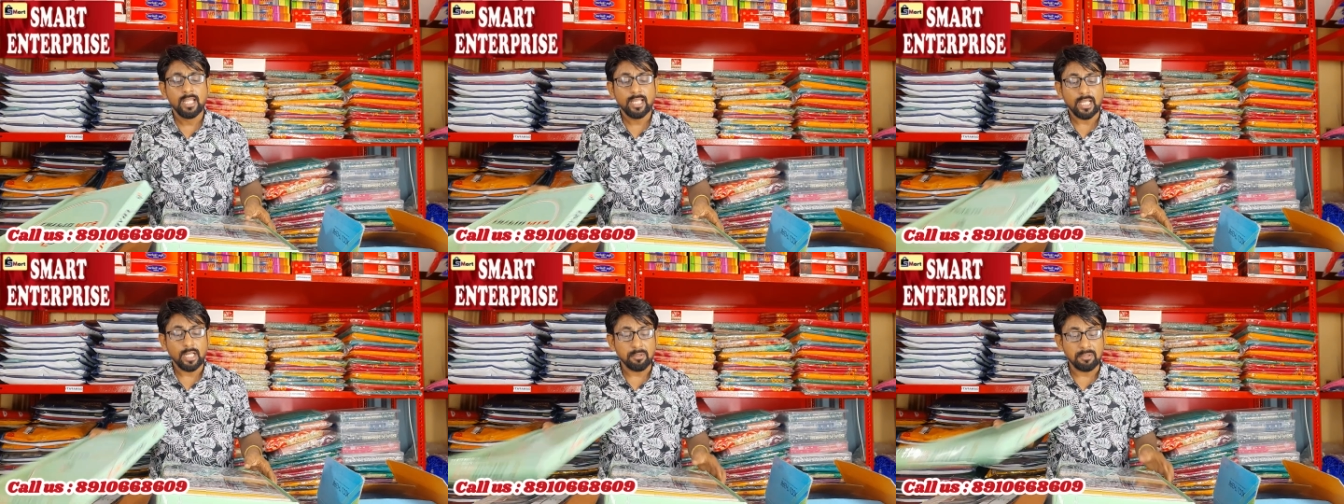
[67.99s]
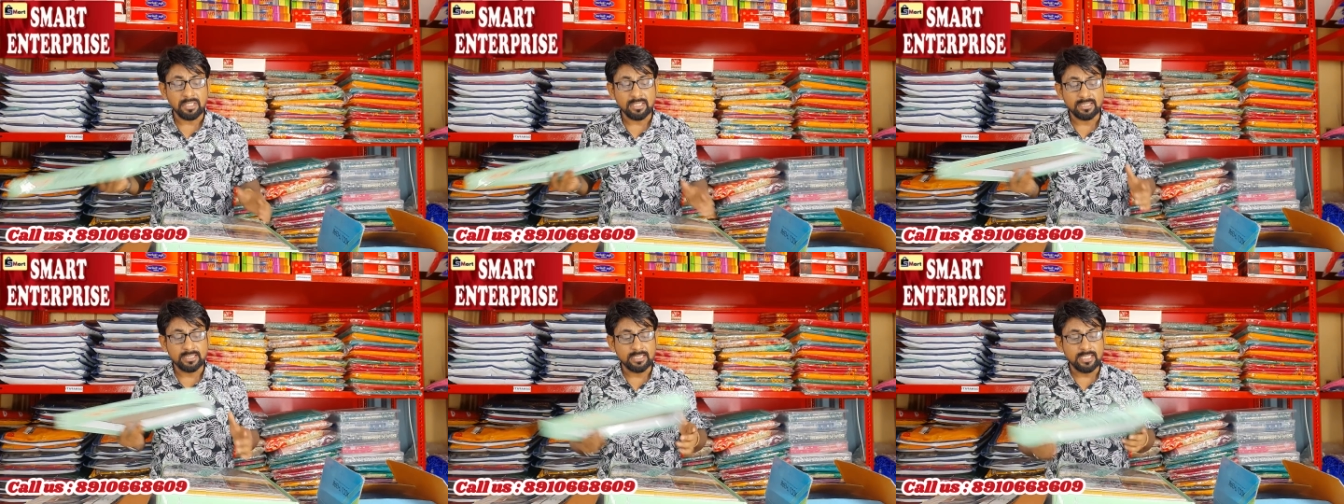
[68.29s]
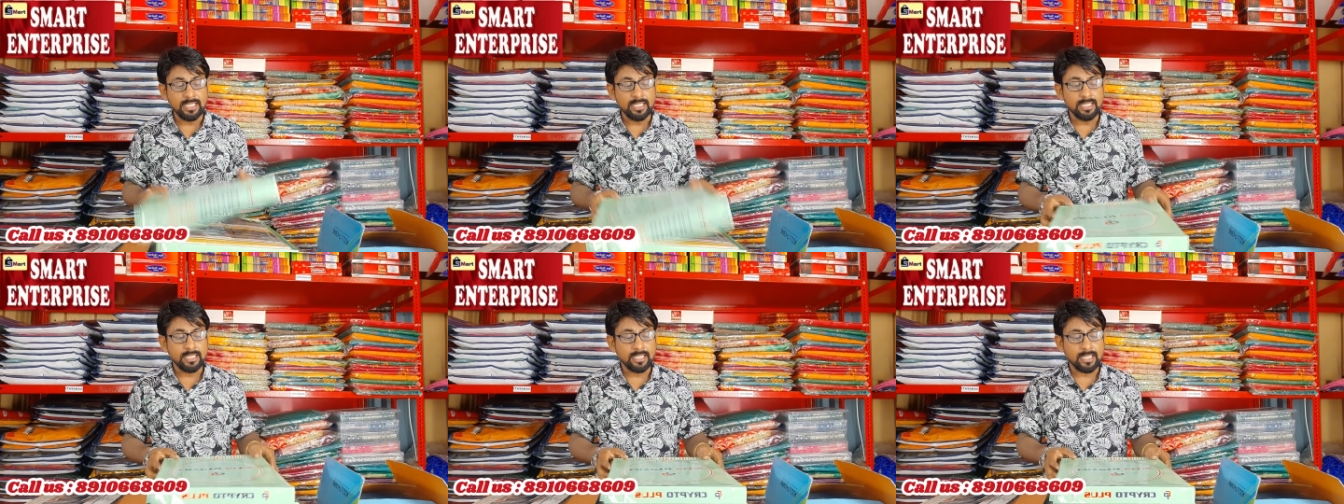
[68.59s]
কেন কি
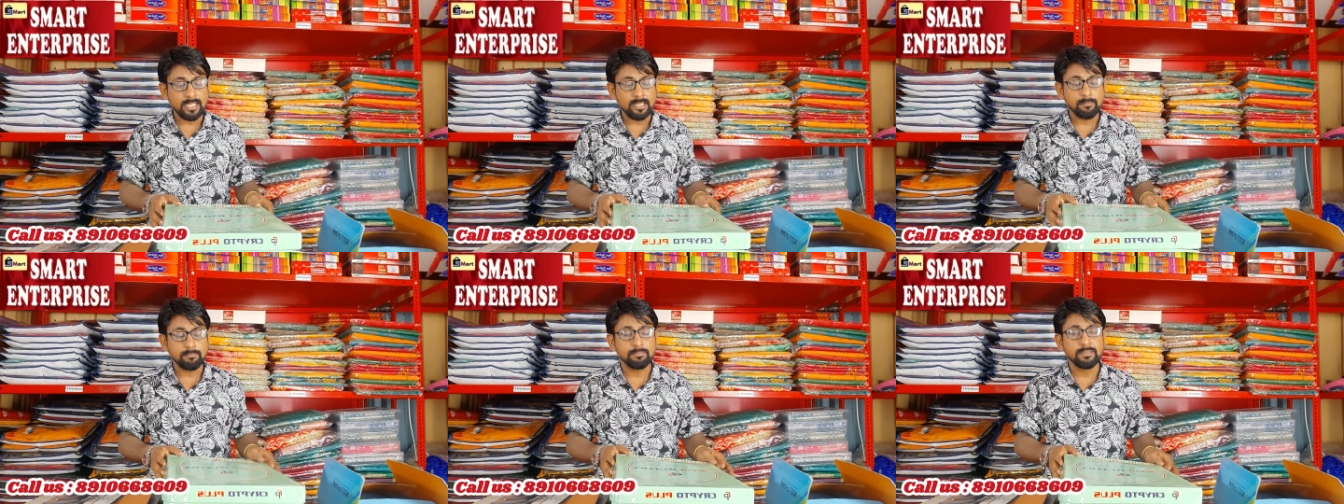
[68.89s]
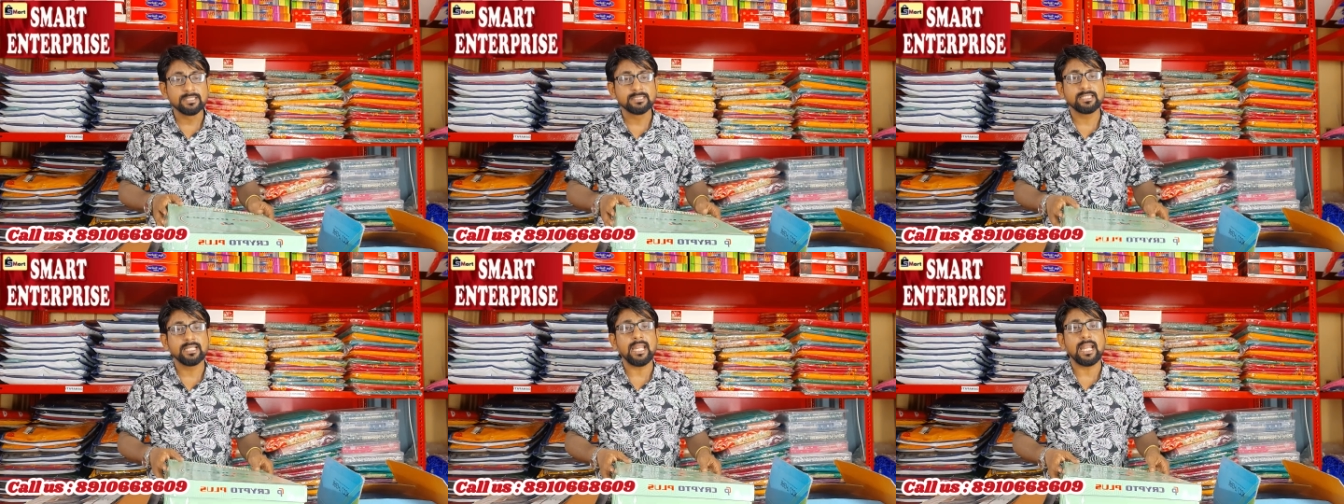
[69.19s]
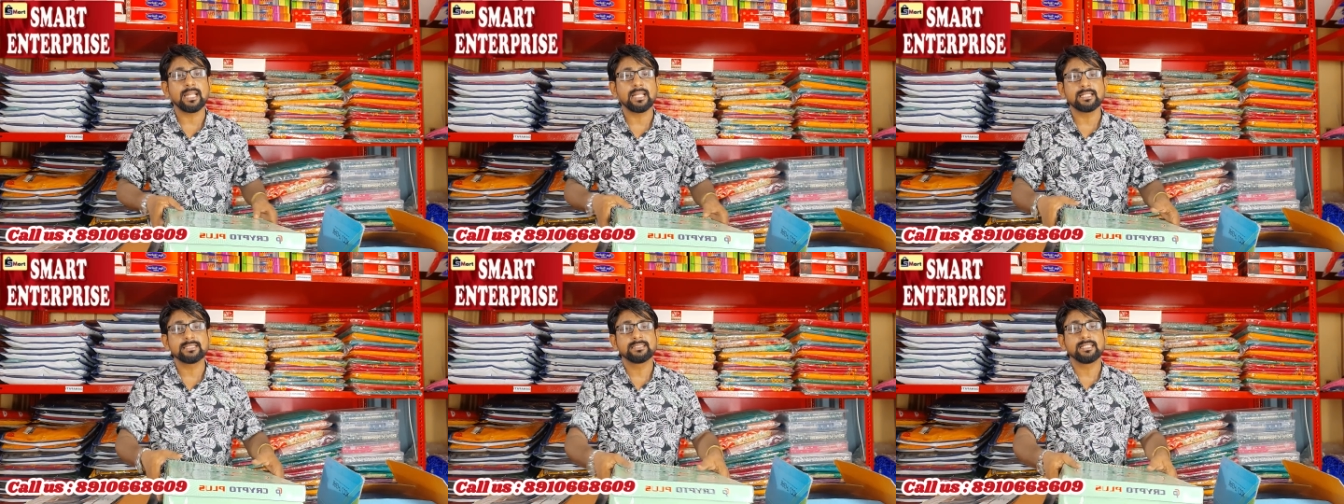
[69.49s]
তিনটে পিসের
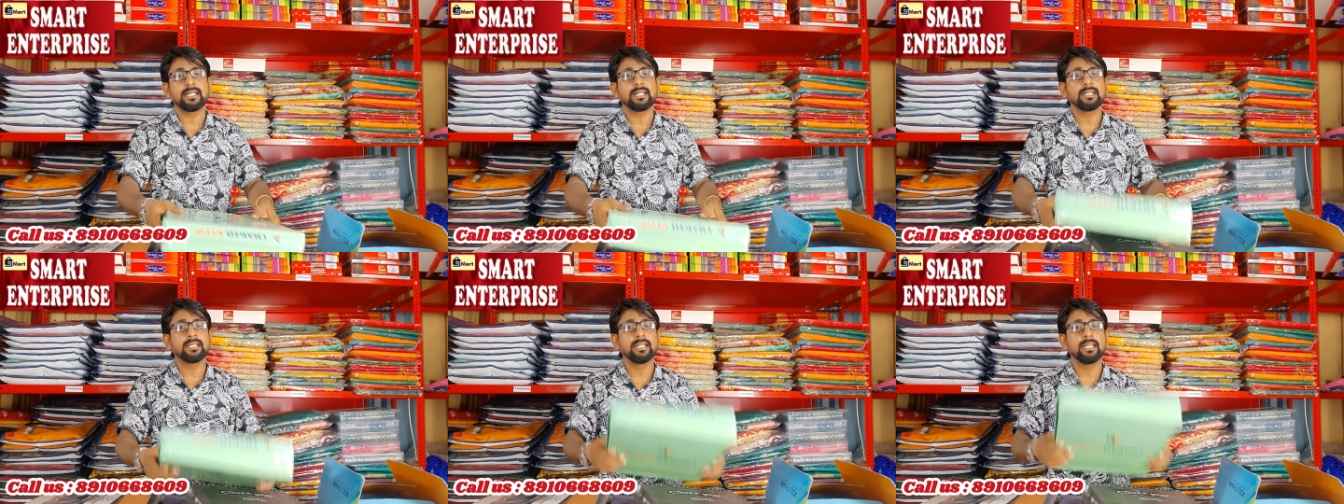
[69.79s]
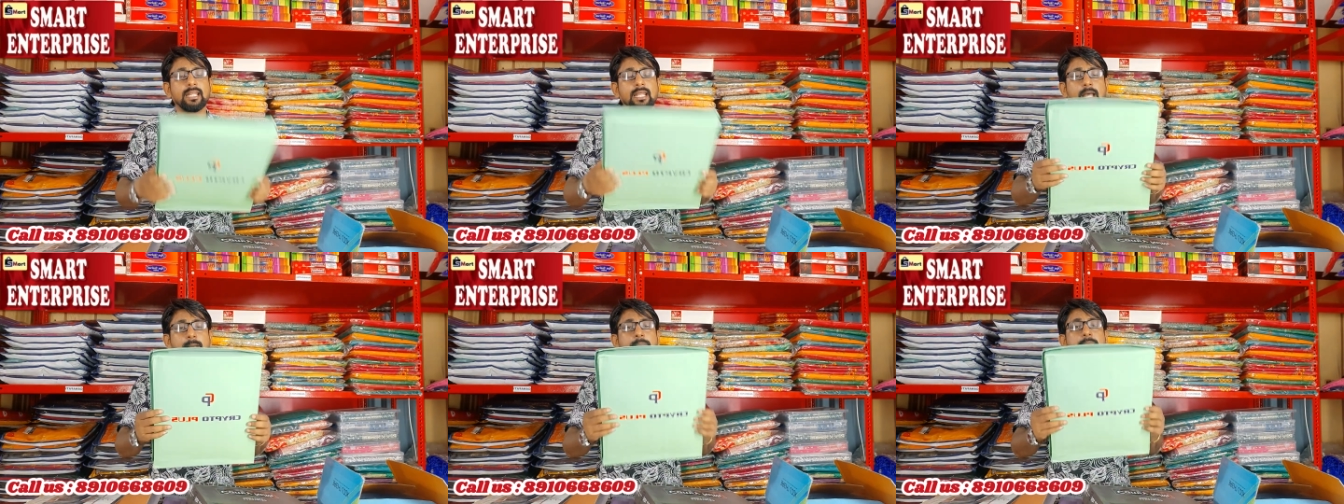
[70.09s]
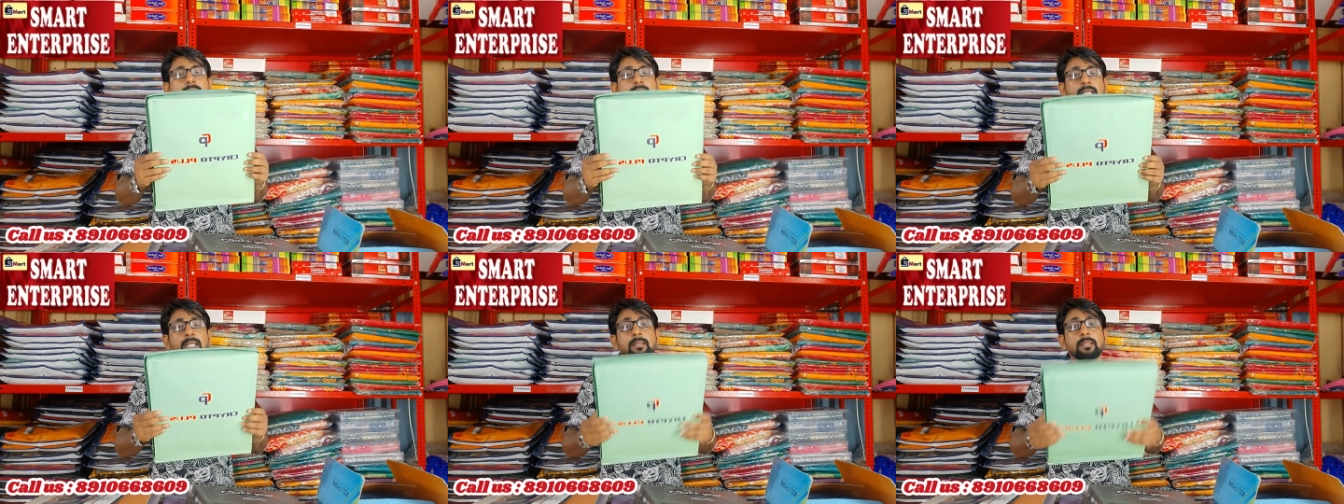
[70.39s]
একটা সেট নিলে
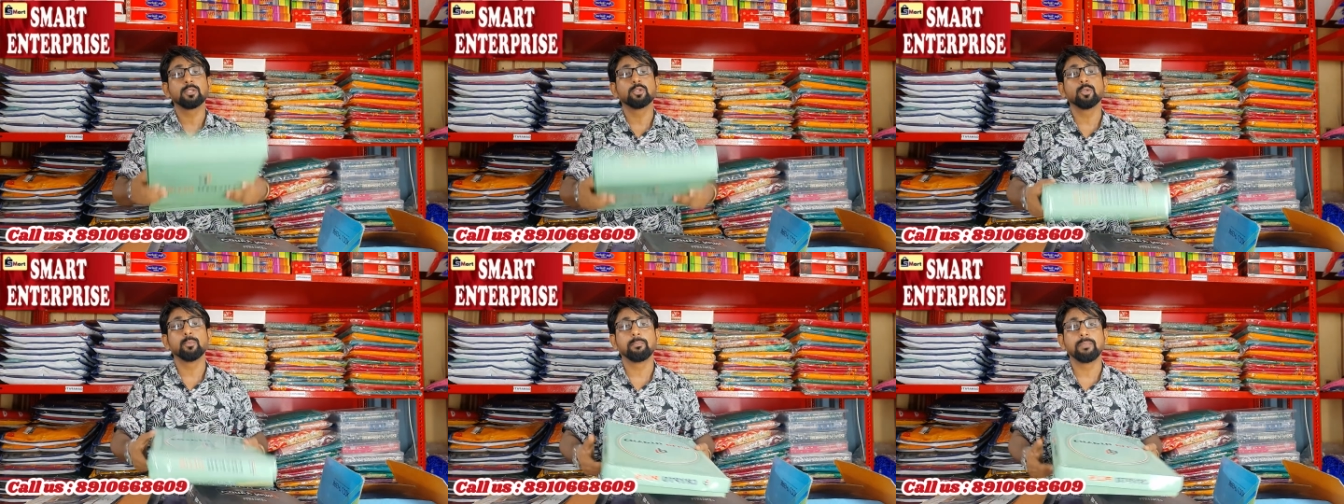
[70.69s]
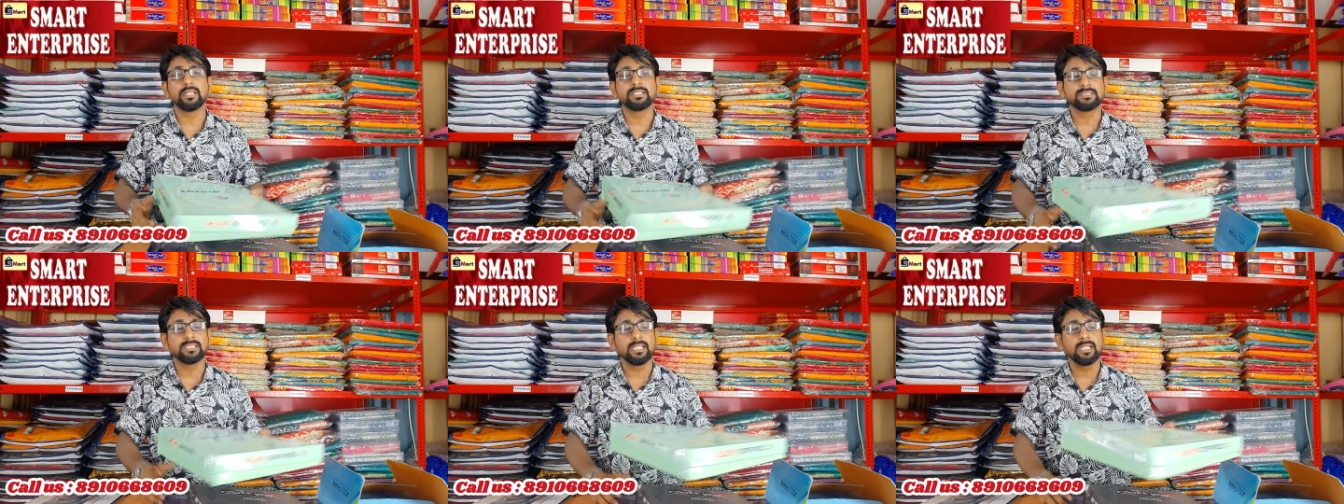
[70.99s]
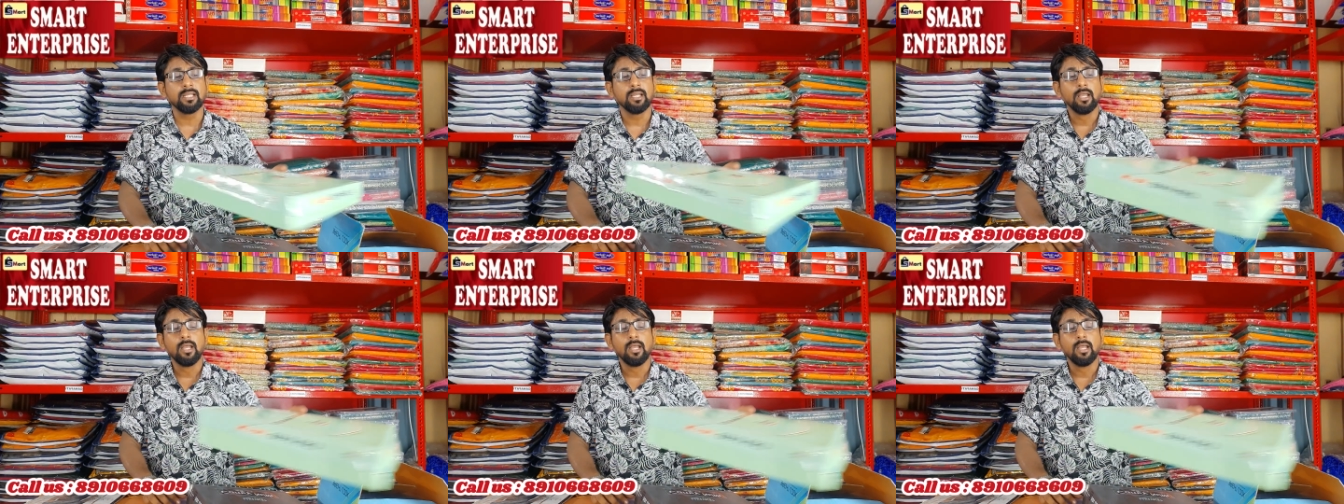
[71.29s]
আপনাদেরকে কিন্তু বেশি